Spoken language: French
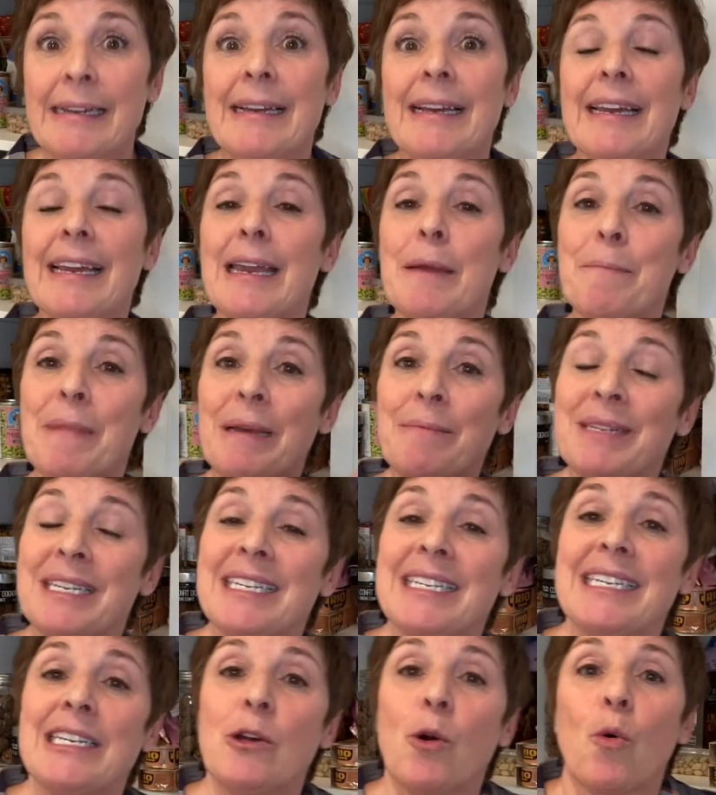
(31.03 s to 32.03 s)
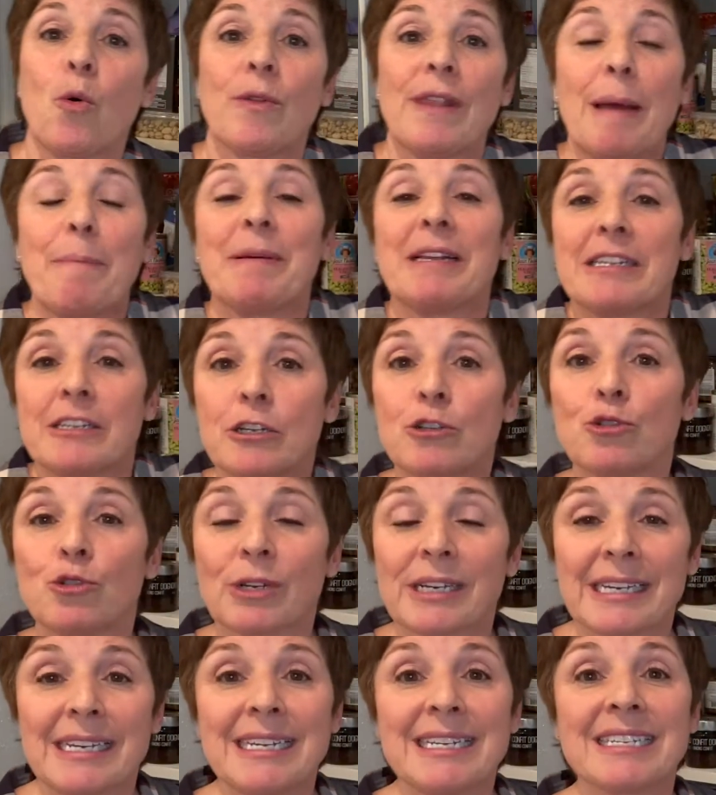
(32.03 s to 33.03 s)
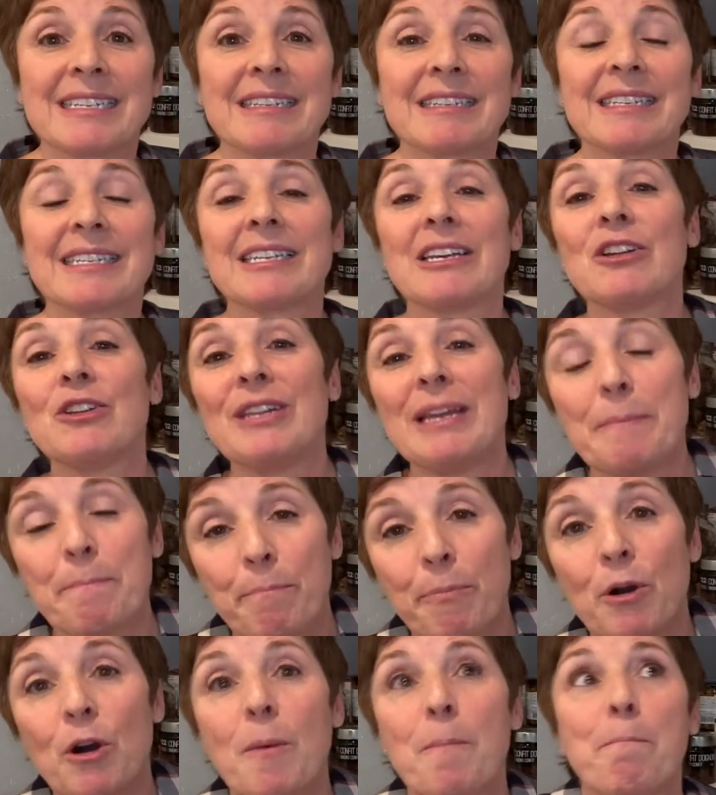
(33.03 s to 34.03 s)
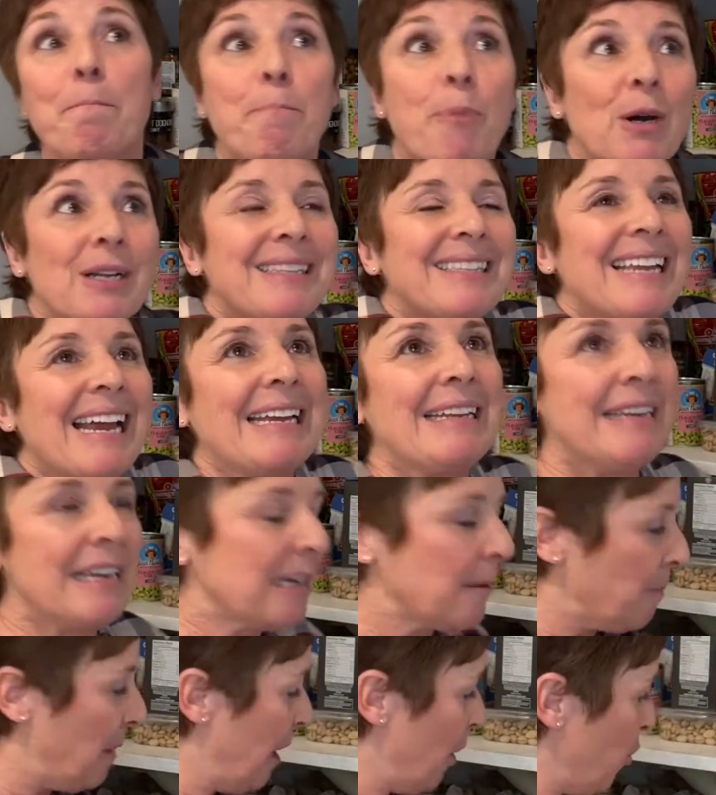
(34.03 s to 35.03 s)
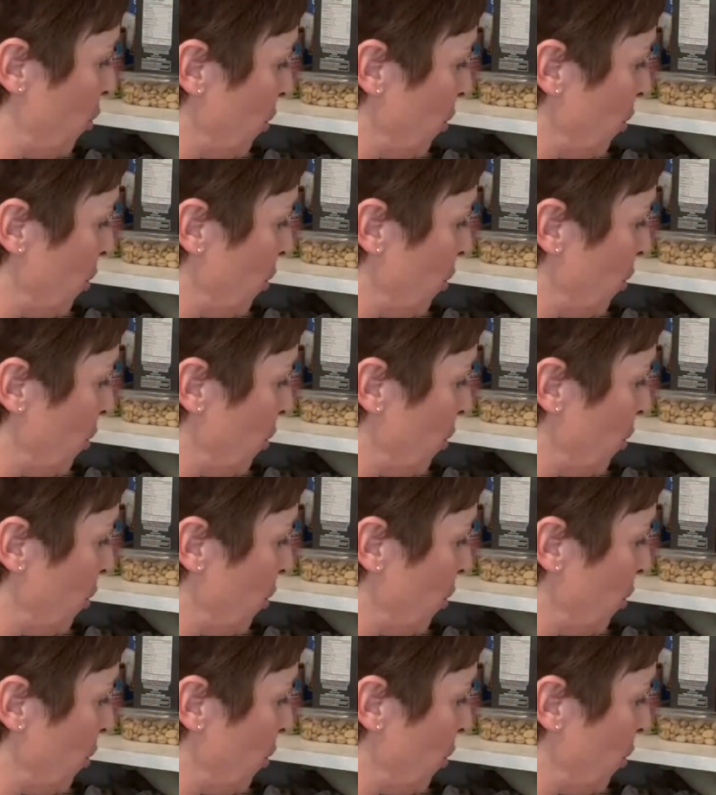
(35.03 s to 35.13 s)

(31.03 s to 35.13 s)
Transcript: Et même si on appelle ça du riz, ce n'est pas botaniquement un